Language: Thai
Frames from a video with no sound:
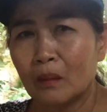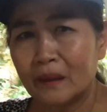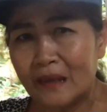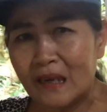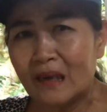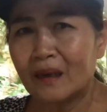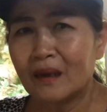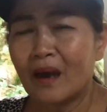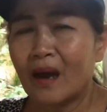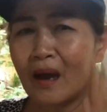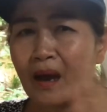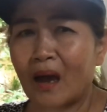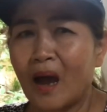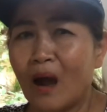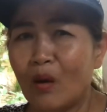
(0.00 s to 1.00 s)
ยิ่งอ่ะ
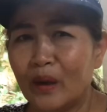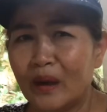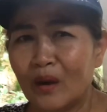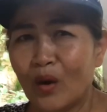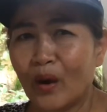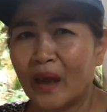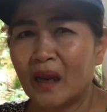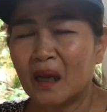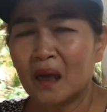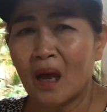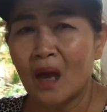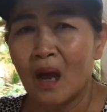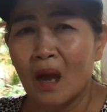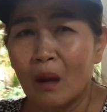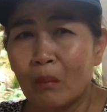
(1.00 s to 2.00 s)
เอาอีกหน่อย
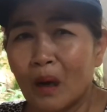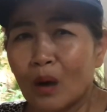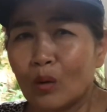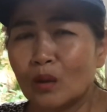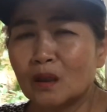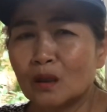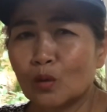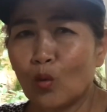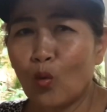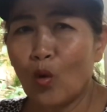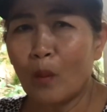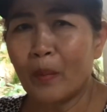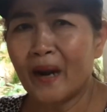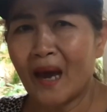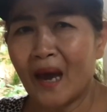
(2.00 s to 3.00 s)
บางคนจะกลัว
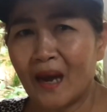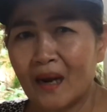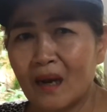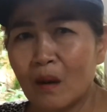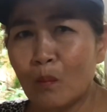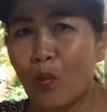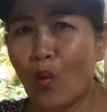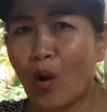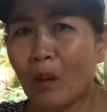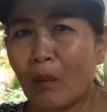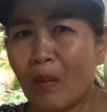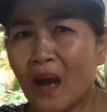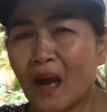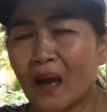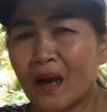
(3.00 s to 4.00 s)
ปัญหาเรื่องปวก
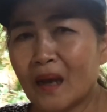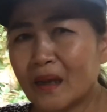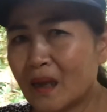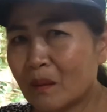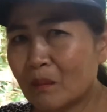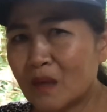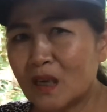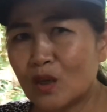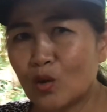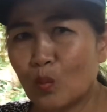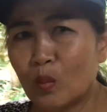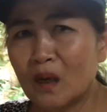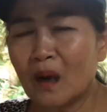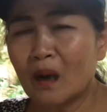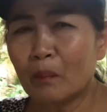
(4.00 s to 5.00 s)
มากค่ะ ยังไม่จบ
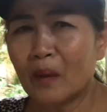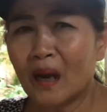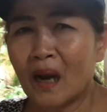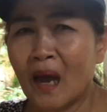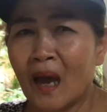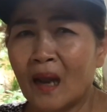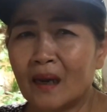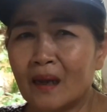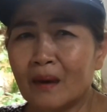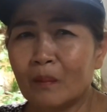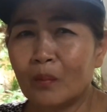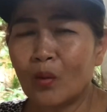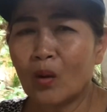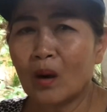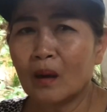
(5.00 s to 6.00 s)
เรื่องปัญหาเรื่อง
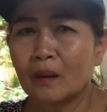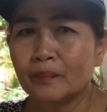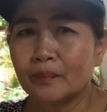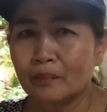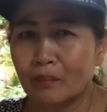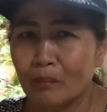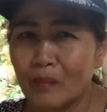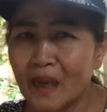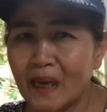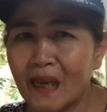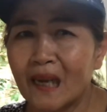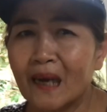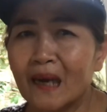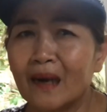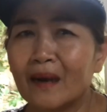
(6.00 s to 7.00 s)
ปวกแม่เน่
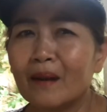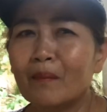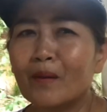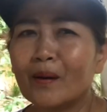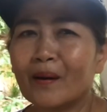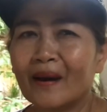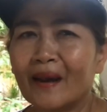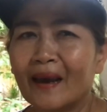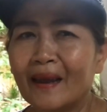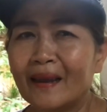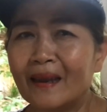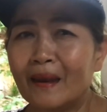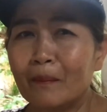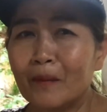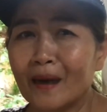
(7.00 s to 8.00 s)
งเคยบอกหลายค
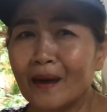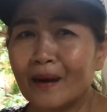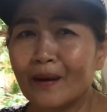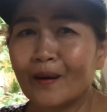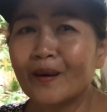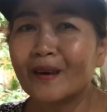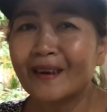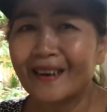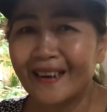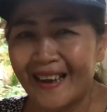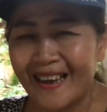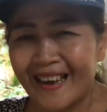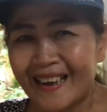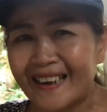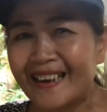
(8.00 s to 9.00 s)
ลิปนะคะเนาะ
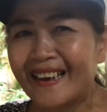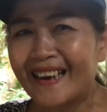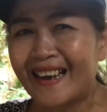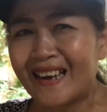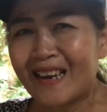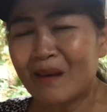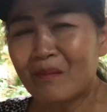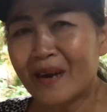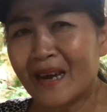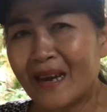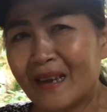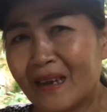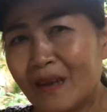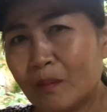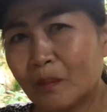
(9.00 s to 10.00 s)
เคยแนะนำหลาย
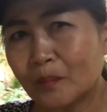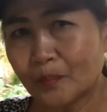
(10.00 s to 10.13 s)
คลิป